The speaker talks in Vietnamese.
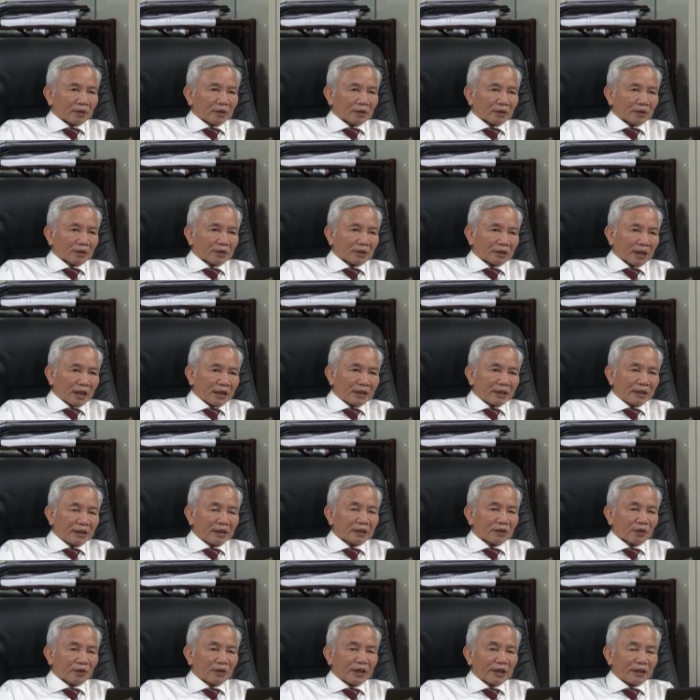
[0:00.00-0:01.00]
ờ,
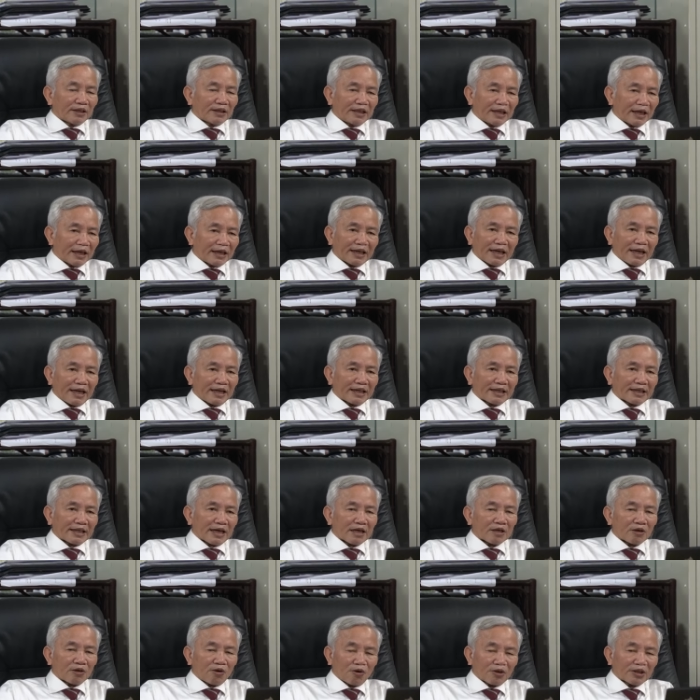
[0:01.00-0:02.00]
xây cho nên hiện nay
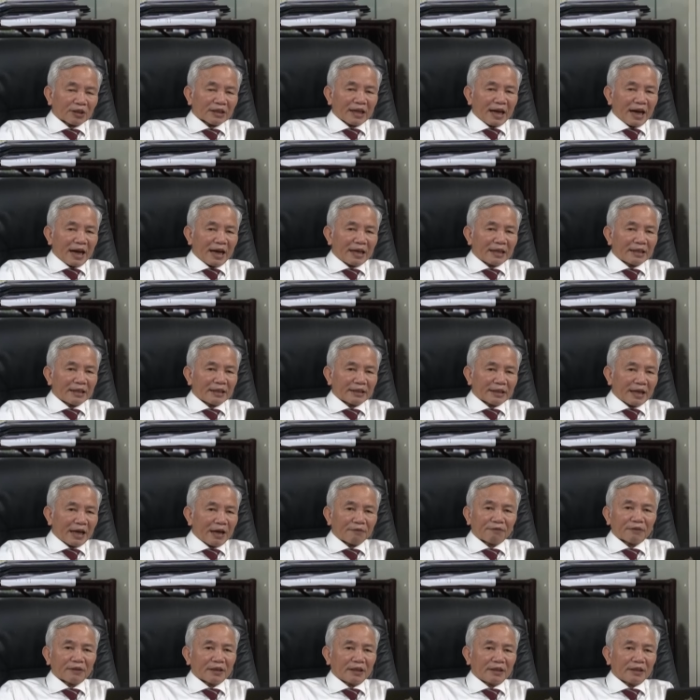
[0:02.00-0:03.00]
các con cái
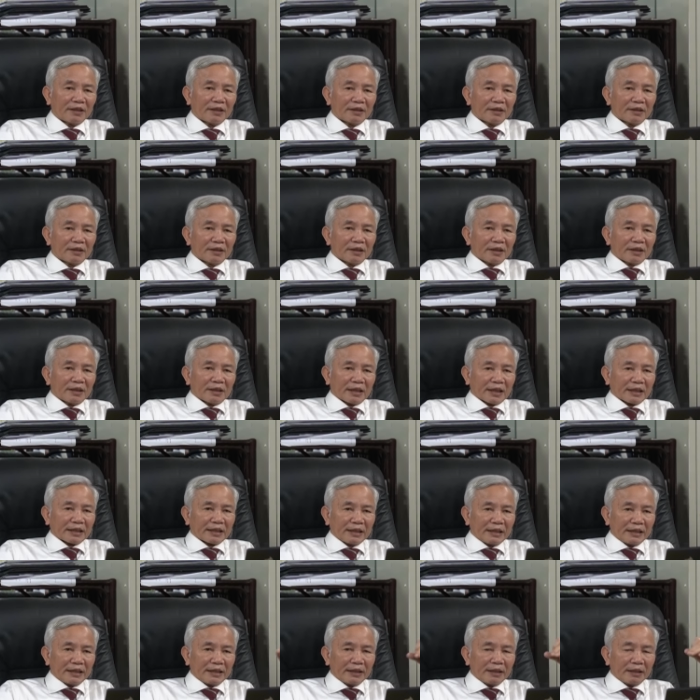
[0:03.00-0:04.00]
đa phần là
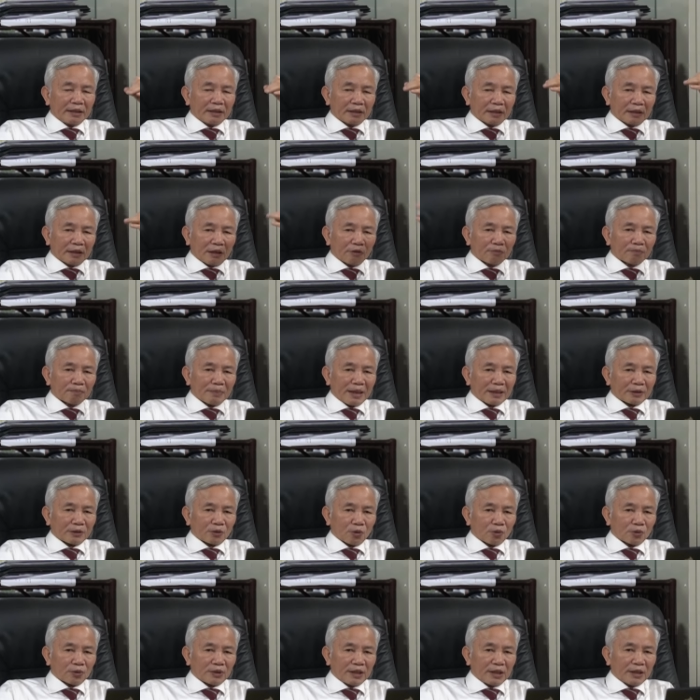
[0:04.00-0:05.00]
khi ông bà
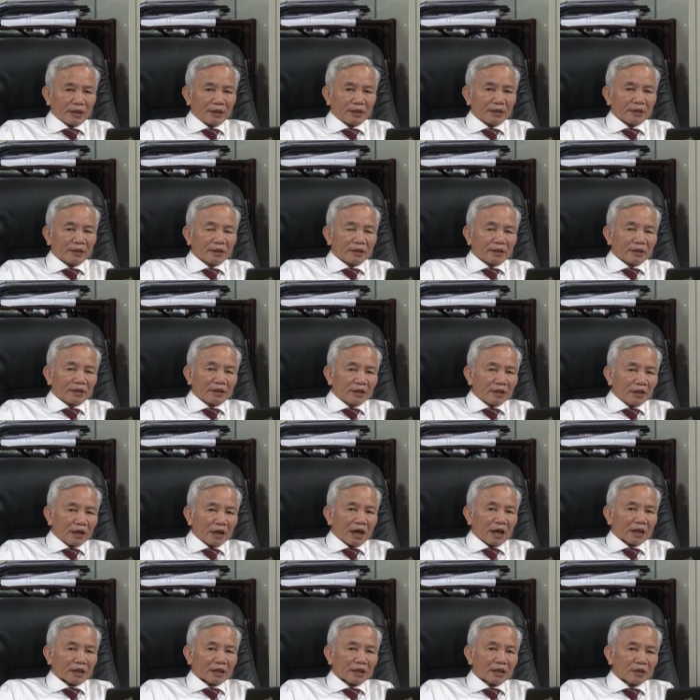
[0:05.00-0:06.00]
tổ tiên chưa
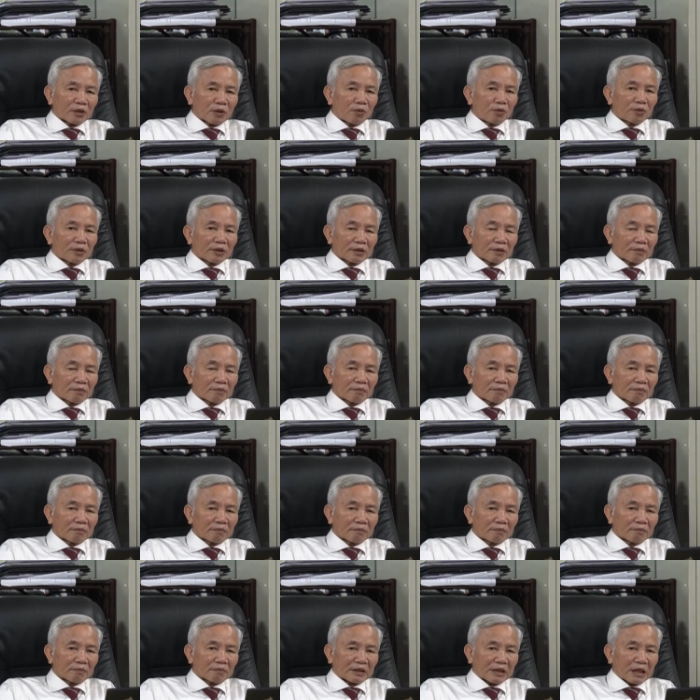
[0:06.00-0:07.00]
ở cái cung
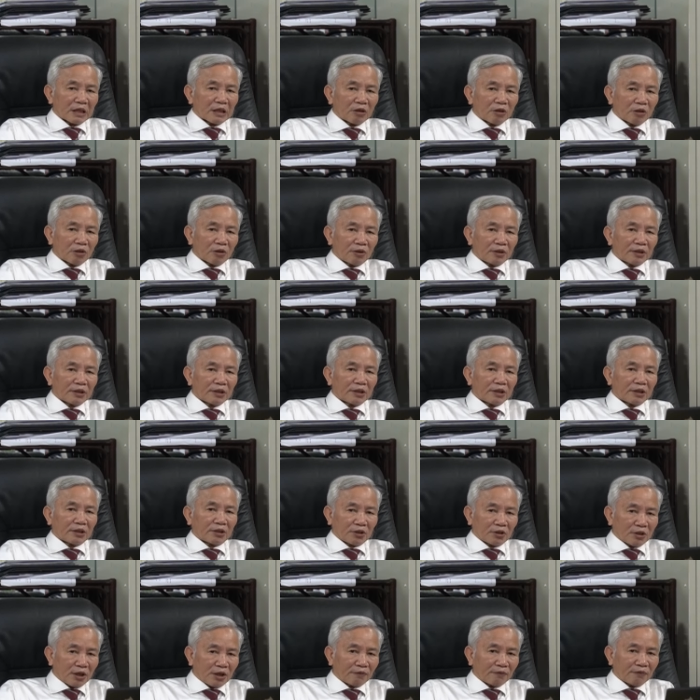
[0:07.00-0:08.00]
giác ngộ thì
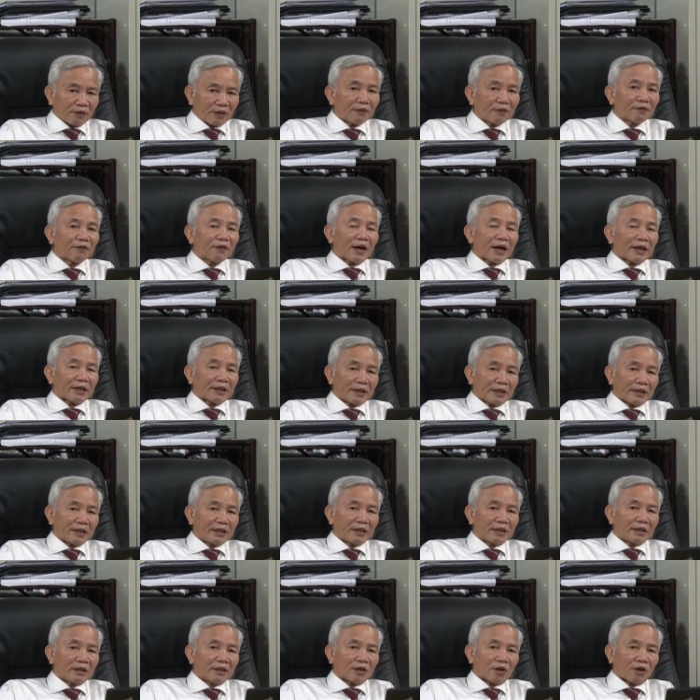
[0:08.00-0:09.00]
thường vẫn phải gì
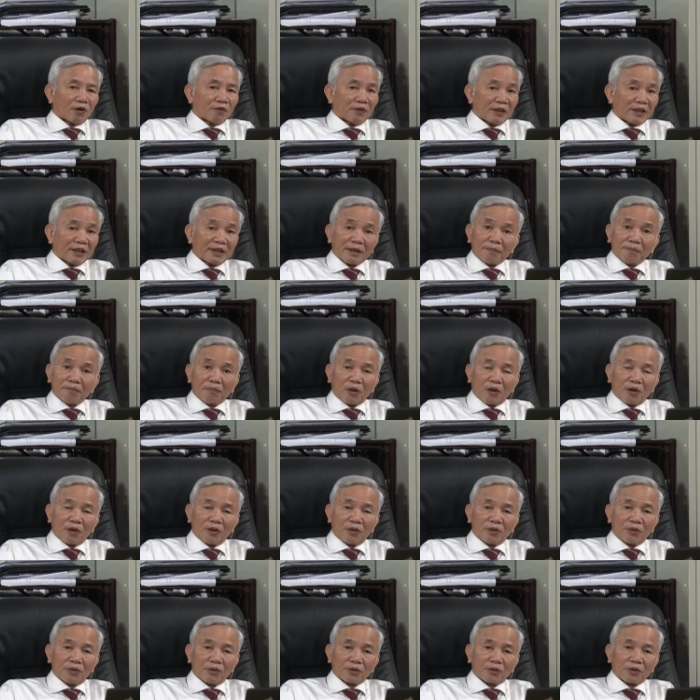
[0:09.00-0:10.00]
họ vẫn chấp
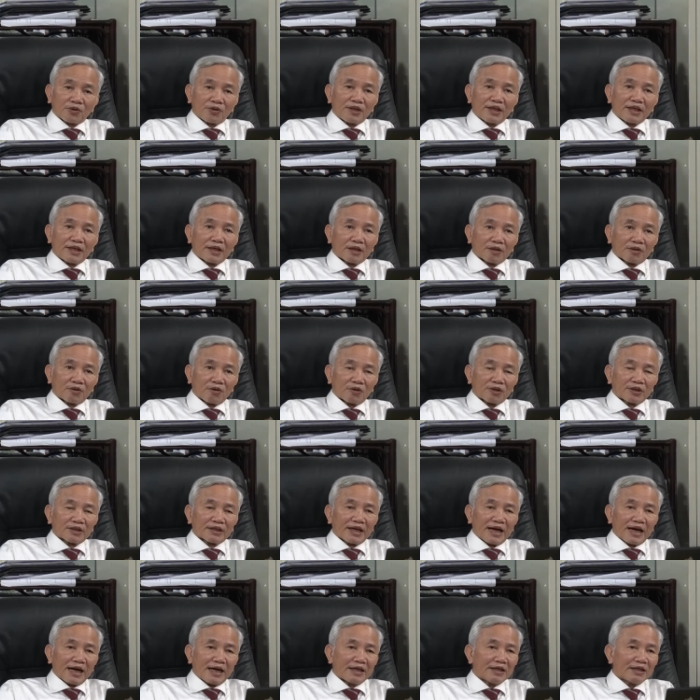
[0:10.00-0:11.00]
mộ cho nên là con
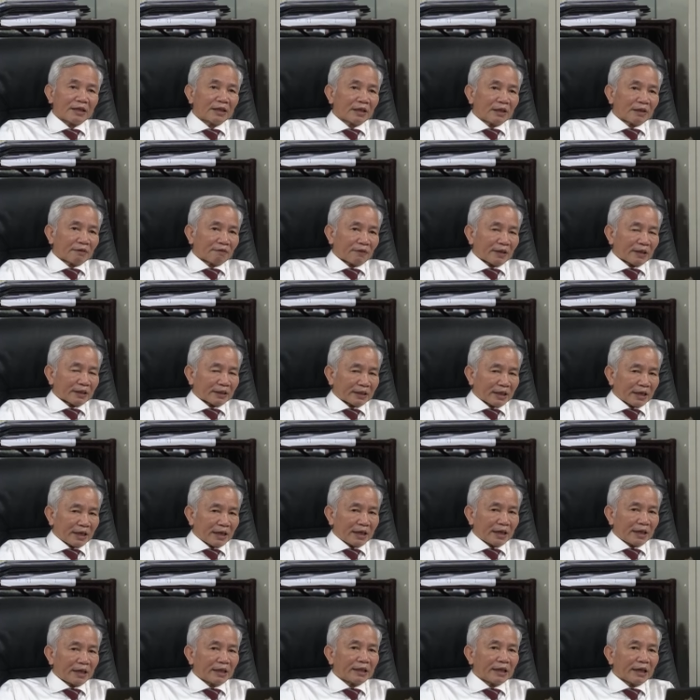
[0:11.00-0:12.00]
cái về
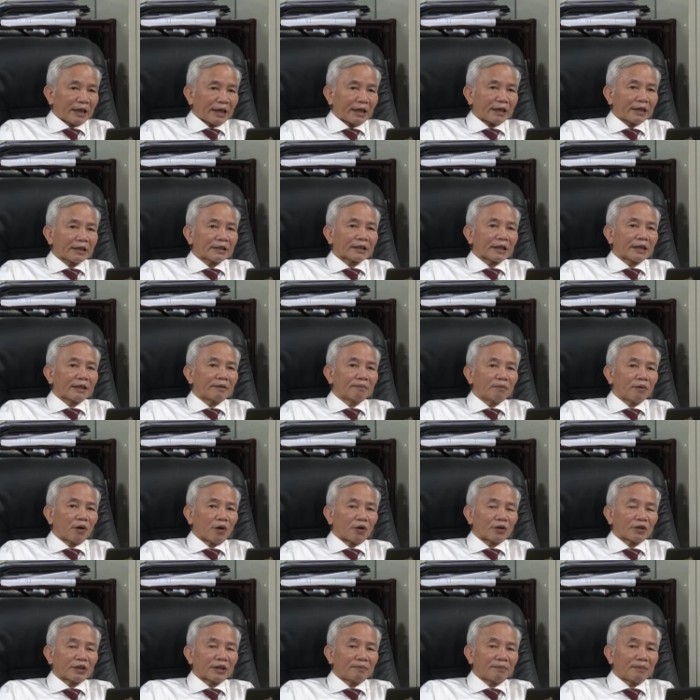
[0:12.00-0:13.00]
tế lễ xây
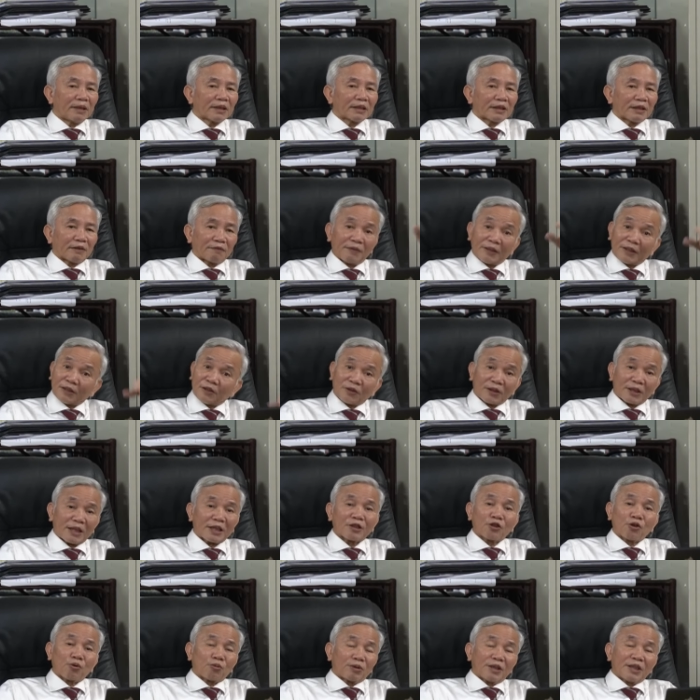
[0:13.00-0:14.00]
mộ xây miếc là vẫn có tác
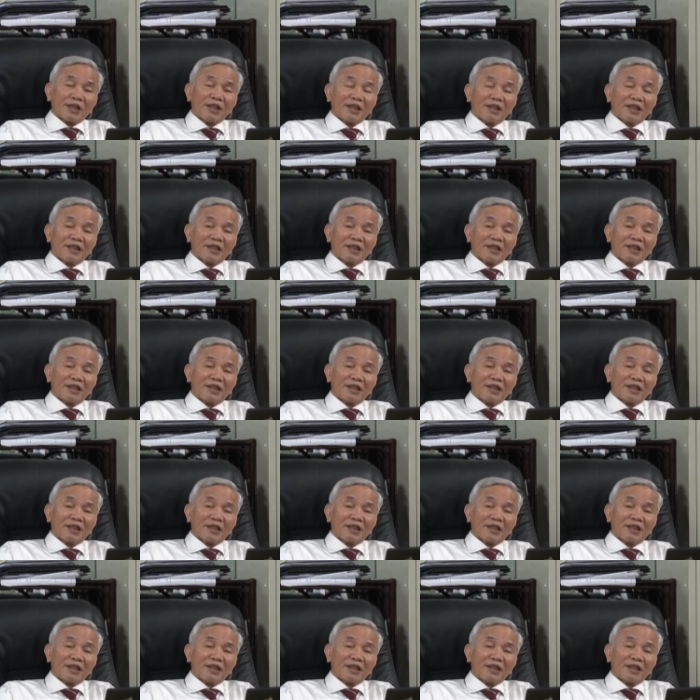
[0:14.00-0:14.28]
dụng chứ